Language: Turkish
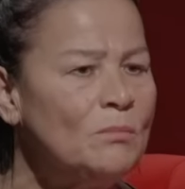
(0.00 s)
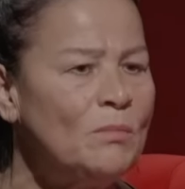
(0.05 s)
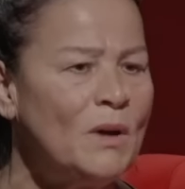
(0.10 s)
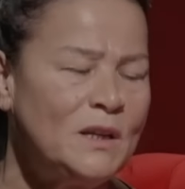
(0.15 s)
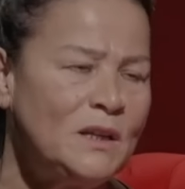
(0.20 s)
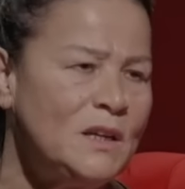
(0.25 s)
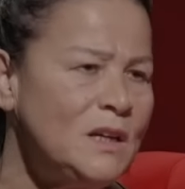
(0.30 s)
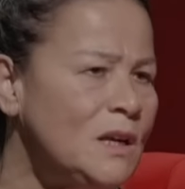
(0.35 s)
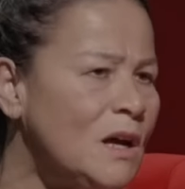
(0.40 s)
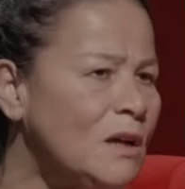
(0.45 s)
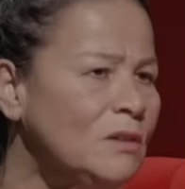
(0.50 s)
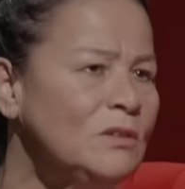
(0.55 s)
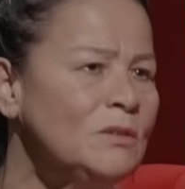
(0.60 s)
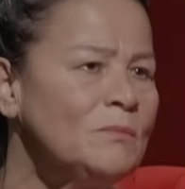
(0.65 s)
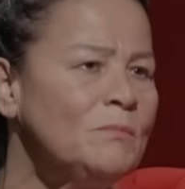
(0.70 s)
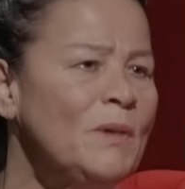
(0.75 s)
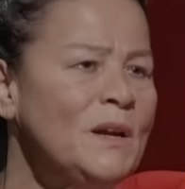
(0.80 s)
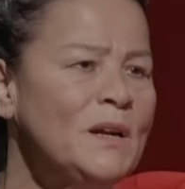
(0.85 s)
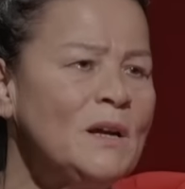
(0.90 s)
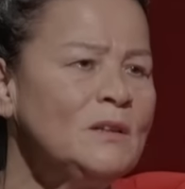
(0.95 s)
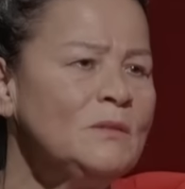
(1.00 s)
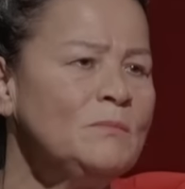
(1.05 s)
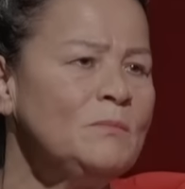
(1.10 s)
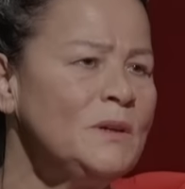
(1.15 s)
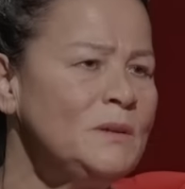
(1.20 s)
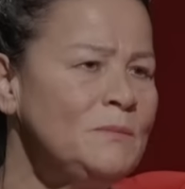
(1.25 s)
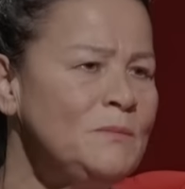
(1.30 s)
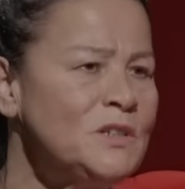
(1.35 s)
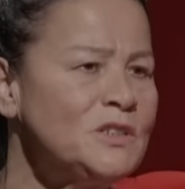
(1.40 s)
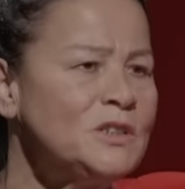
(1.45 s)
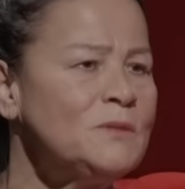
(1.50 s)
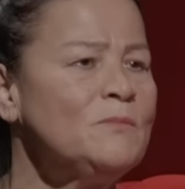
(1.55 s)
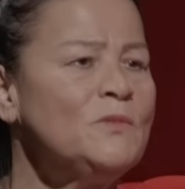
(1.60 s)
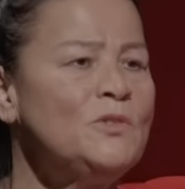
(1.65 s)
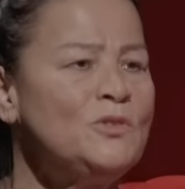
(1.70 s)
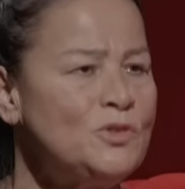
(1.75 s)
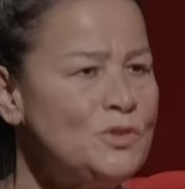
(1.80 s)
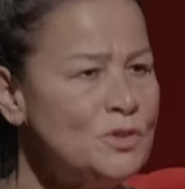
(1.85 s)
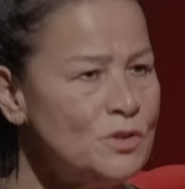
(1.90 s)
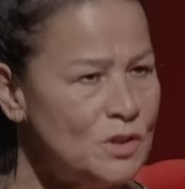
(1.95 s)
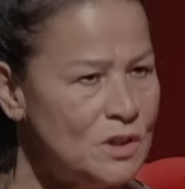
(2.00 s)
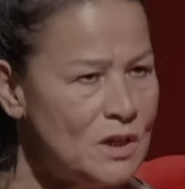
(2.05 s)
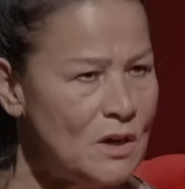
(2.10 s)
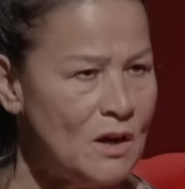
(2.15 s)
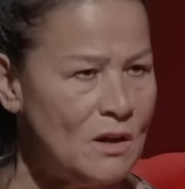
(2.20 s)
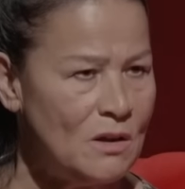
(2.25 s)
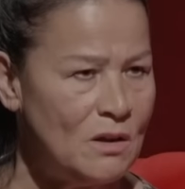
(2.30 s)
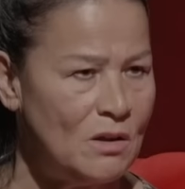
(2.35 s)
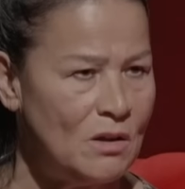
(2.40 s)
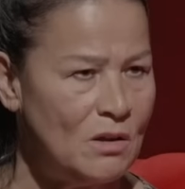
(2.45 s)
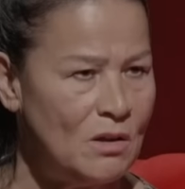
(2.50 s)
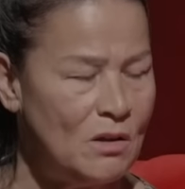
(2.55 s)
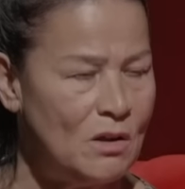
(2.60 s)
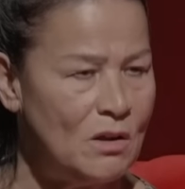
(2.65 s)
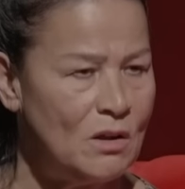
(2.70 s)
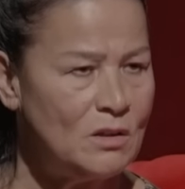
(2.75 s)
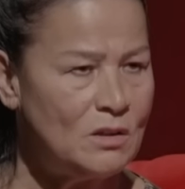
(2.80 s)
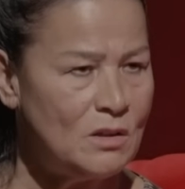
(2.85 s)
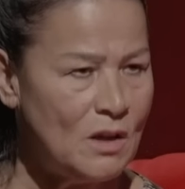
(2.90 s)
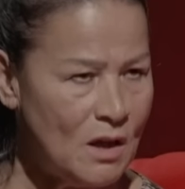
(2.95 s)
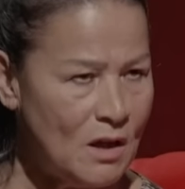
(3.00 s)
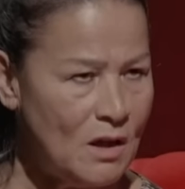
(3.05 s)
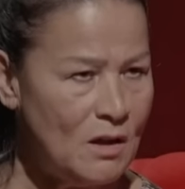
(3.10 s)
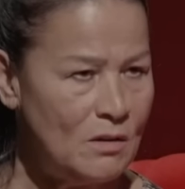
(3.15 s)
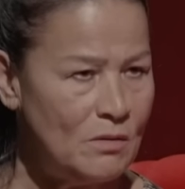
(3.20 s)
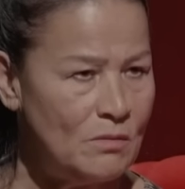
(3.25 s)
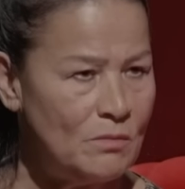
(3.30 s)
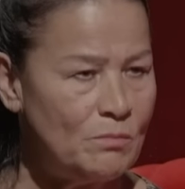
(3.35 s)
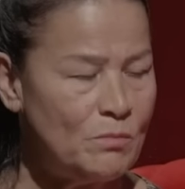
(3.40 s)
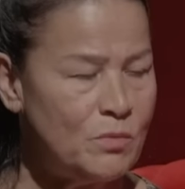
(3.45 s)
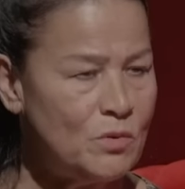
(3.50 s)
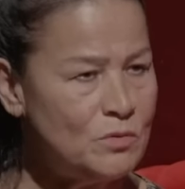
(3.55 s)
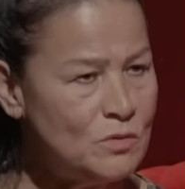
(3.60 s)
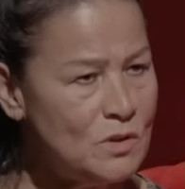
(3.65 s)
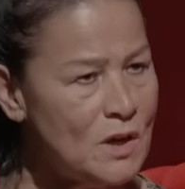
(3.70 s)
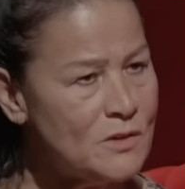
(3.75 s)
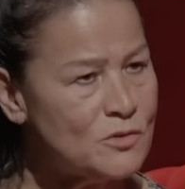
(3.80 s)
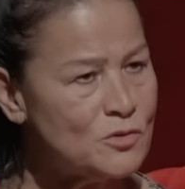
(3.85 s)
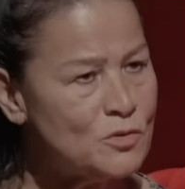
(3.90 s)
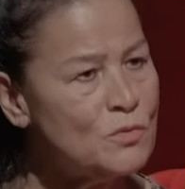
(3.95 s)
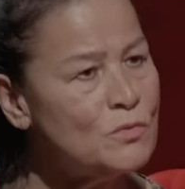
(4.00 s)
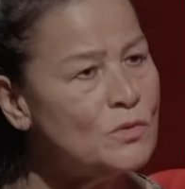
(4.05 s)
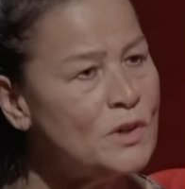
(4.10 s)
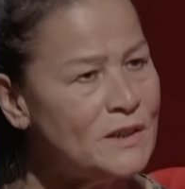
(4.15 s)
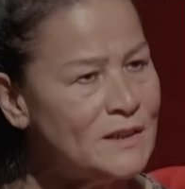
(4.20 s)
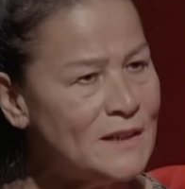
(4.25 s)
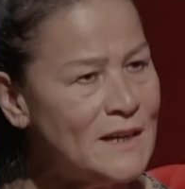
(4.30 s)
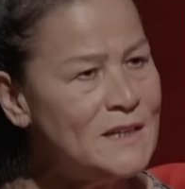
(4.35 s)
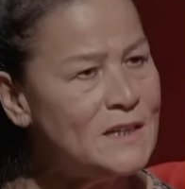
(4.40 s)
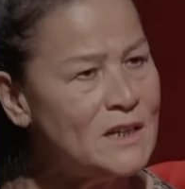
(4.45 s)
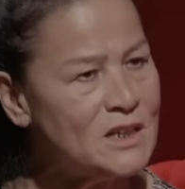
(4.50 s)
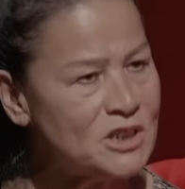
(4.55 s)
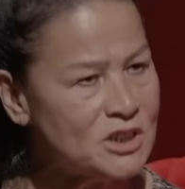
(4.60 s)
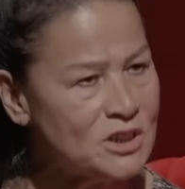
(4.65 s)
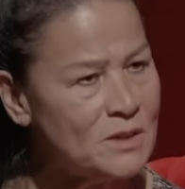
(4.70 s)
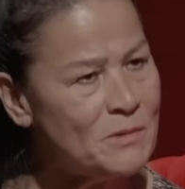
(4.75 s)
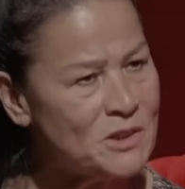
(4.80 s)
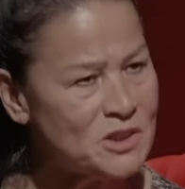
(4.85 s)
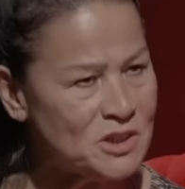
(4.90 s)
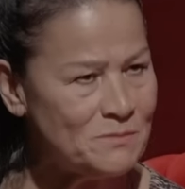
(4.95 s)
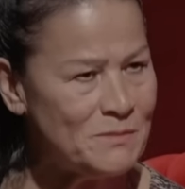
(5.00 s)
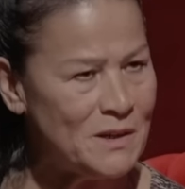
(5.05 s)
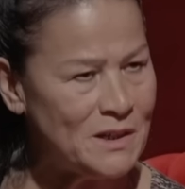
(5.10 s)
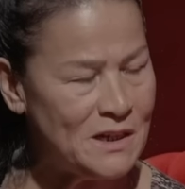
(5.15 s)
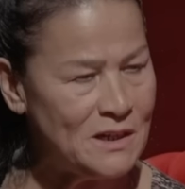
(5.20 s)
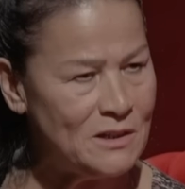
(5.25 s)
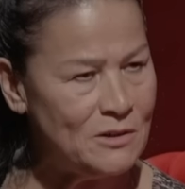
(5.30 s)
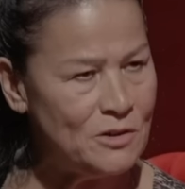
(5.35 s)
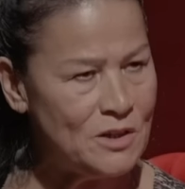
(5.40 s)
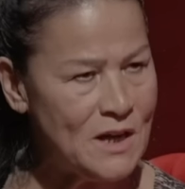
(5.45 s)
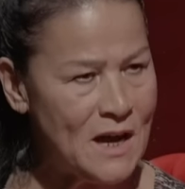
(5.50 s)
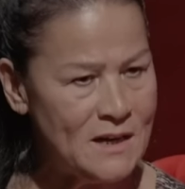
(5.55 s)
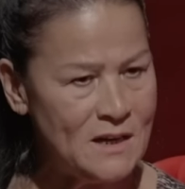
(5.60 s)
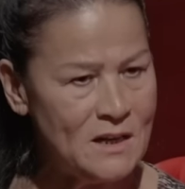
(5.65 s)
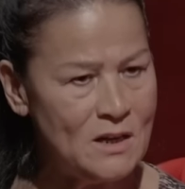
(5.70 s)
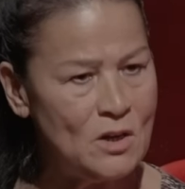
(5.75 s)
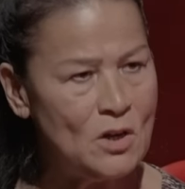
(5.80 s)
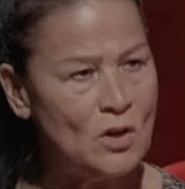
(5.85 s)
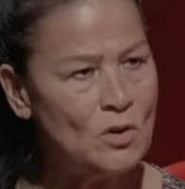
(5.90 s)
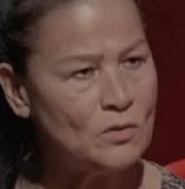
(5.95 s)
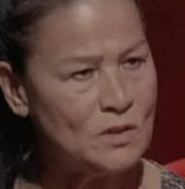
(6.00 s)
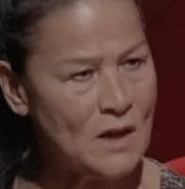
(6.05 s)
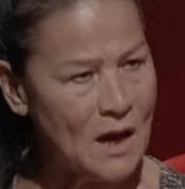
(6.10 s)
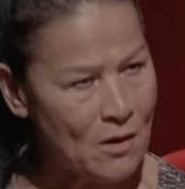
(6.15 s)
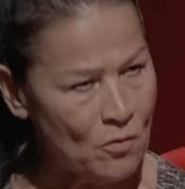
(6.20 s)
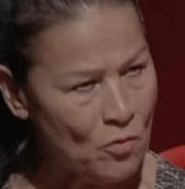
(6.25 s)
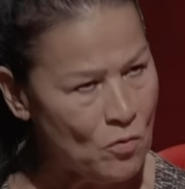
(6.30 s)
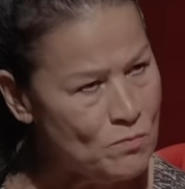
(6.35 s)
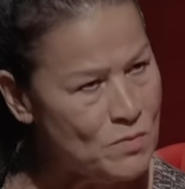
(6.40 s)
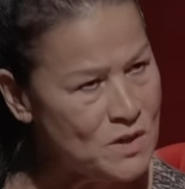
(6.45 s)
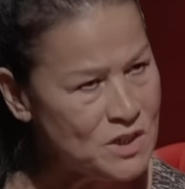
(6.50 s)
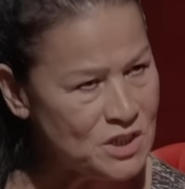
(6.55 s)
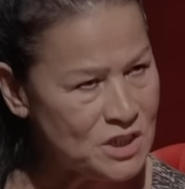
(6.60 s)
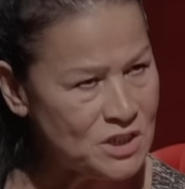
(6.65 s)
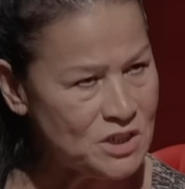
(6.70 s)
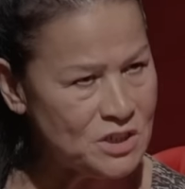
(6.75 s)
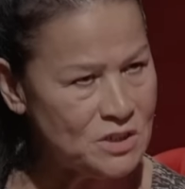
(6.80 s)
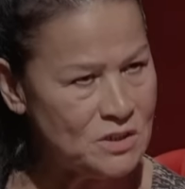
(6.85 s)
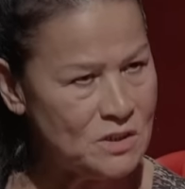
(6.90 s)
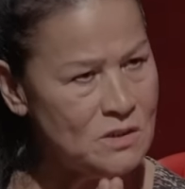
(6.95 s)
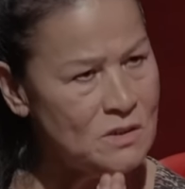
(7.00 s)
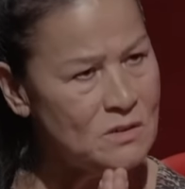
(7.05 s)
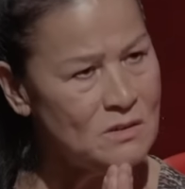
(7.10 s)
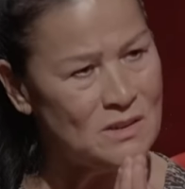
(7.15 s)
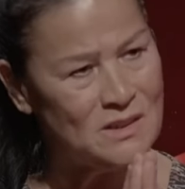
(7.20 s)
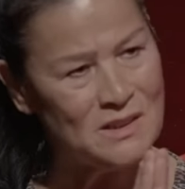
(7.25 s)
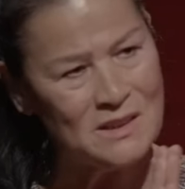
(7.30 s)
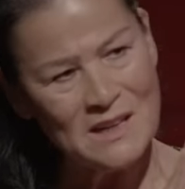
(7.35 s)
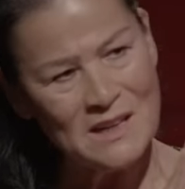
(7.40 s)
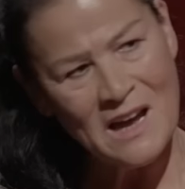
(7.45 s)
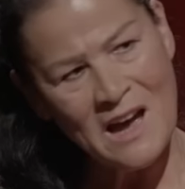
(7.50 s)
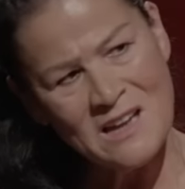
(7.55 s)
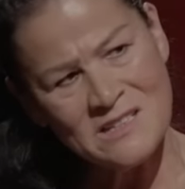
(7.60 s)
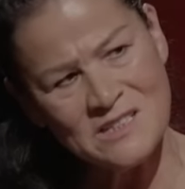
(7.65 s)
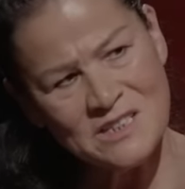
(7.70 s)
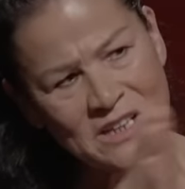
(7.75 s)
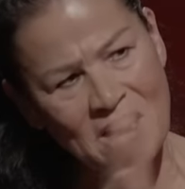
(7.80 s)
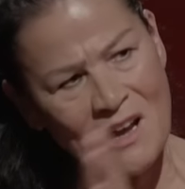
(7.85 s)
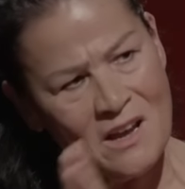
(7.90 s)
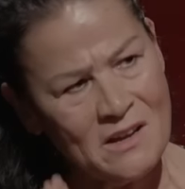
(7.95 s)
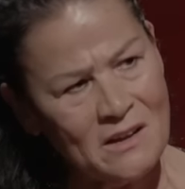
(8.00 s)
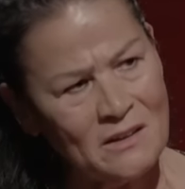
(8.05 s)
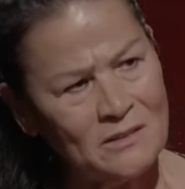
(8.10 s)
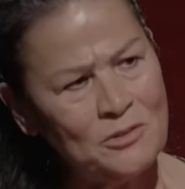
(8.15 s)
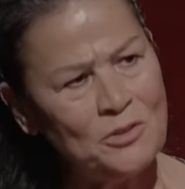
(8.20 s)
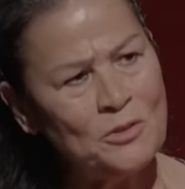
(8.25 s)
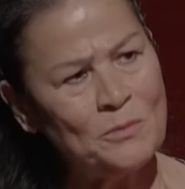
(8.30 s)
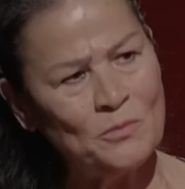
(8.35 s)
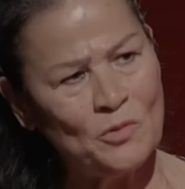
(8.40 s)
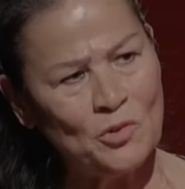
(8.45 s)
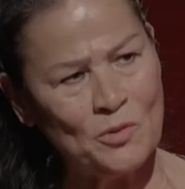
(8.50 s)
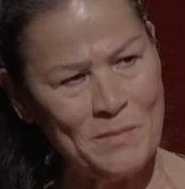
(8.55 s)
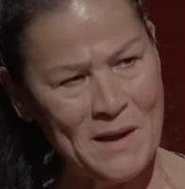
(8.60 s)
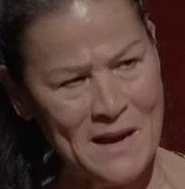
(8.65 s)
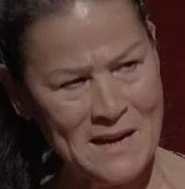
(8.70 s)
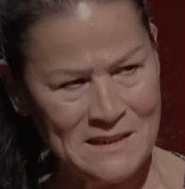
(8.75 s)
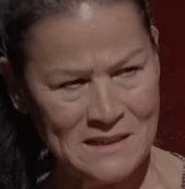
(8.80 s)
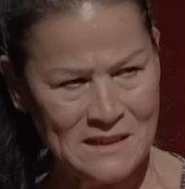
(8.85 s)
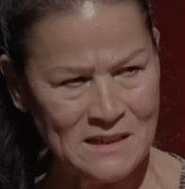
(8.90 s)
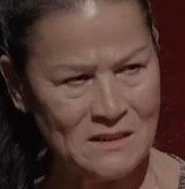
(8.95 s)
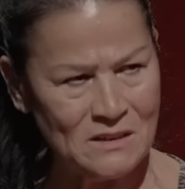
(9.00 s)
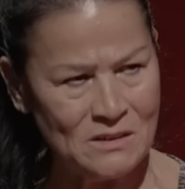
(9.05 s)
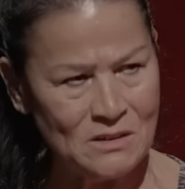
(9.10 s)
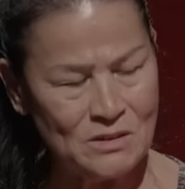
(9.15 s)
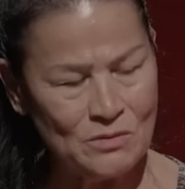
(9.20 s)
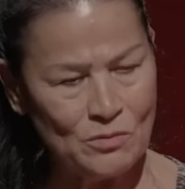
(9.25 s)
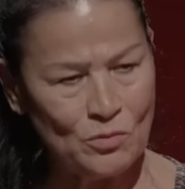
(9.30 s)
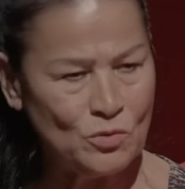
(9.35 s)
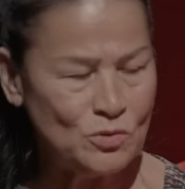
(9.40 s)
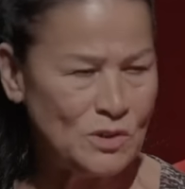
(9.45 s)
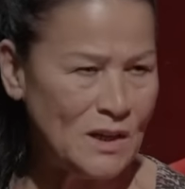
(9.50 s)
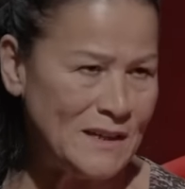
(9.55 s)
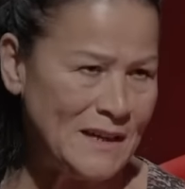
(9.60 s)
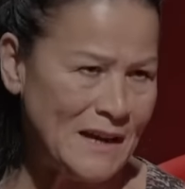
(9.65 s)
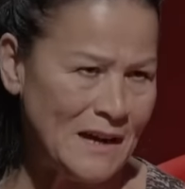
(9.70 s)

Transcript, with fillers: Ben de inandım. Ben Benim yaşım küçük ya daha. Bunlar çok erken yaşta başıma geliyor yani. Daha 15 yaşını artık ayalıyımdır belki o da